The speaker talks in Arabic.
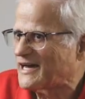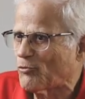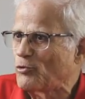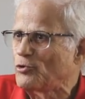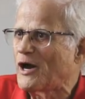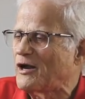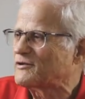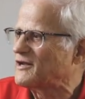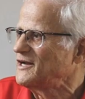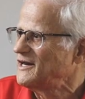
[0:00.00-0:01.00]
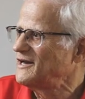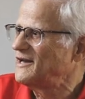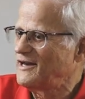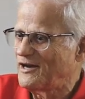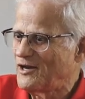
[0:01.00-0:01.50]
كلها
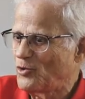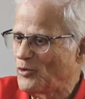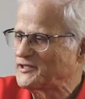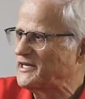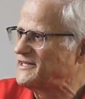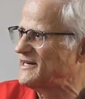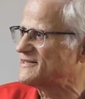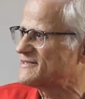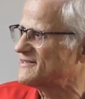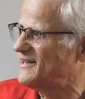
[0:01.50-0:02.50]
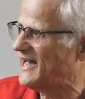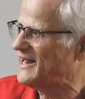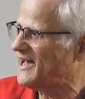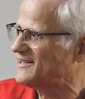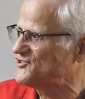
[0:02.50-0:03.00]
الوضع ديال
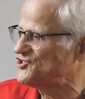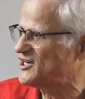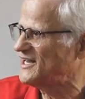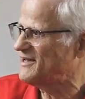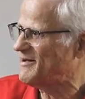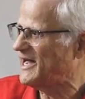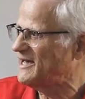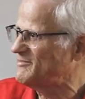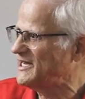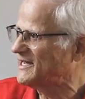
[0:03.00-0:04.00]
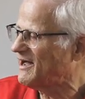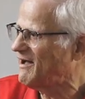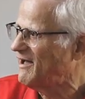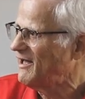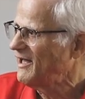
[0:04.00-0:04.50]
العلاقه التجاريه مع
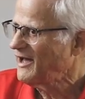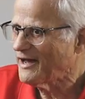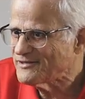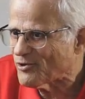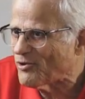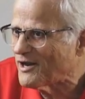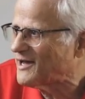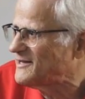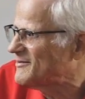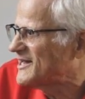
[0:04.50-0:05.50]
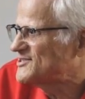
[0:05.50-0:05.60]
امريكا غادي يقول لك انا ما